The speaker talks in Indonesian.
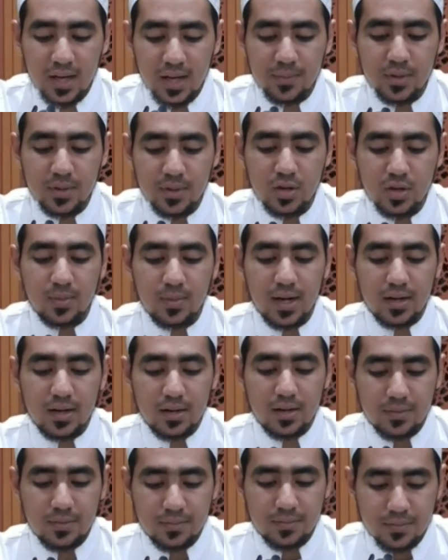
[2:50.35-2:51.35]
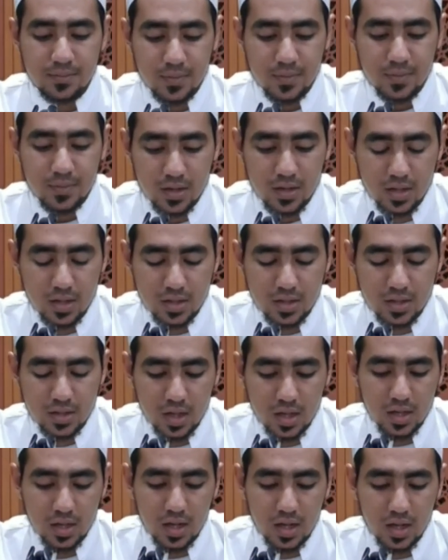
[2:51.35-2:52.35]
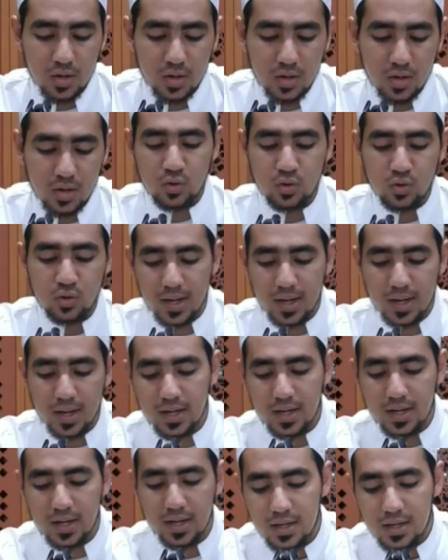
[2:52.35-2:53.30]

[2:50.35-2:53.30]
bin Umar radhiyallahu anhuma